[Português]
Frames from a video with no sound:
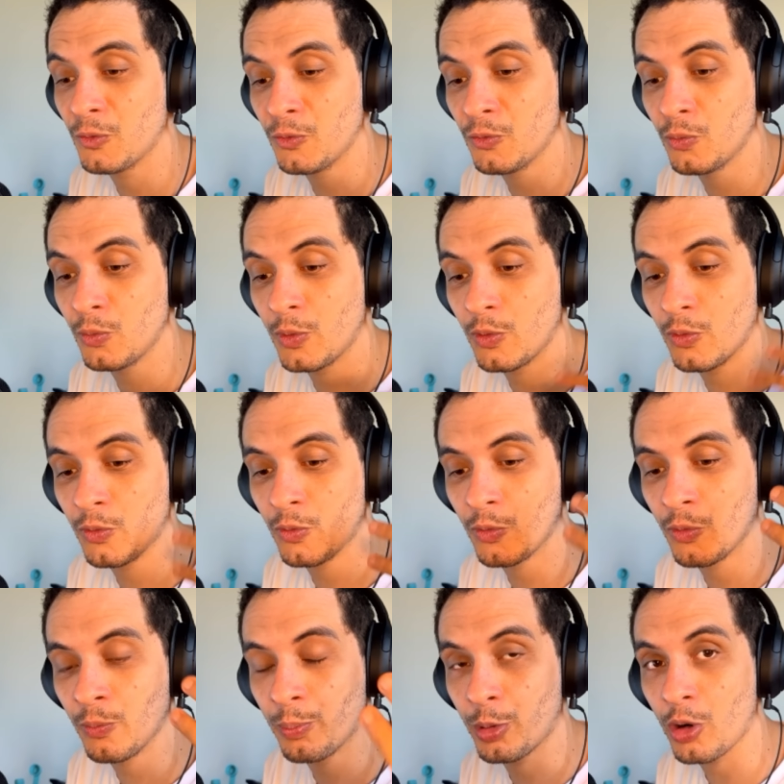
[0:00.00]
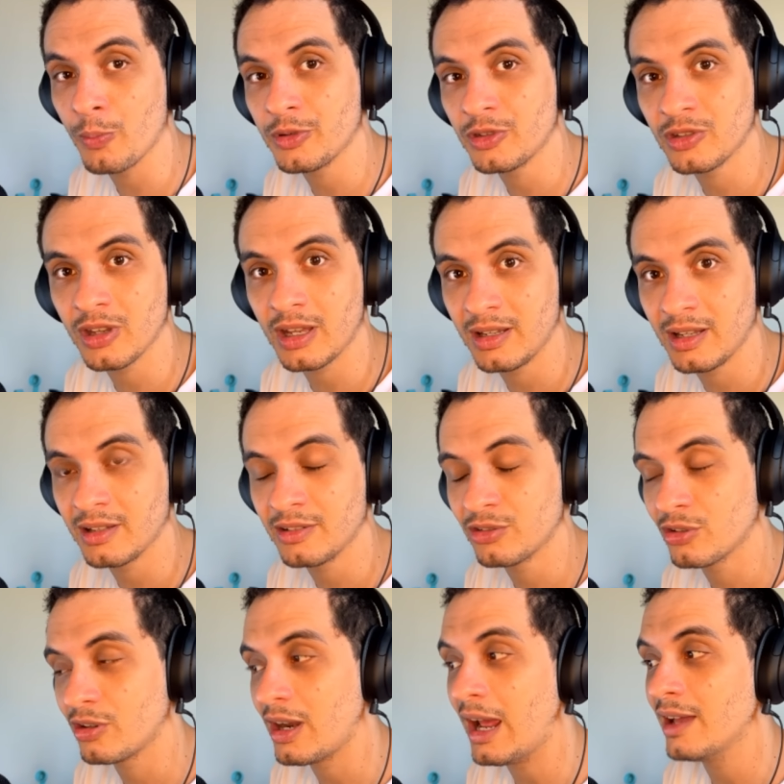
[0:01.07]
um, prompt ali
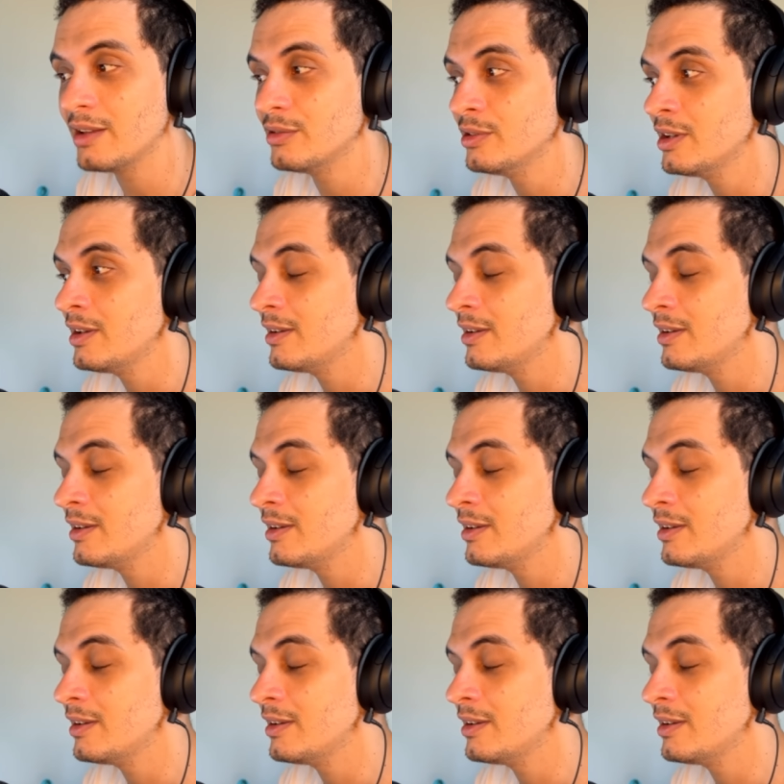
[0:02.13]
adicionado.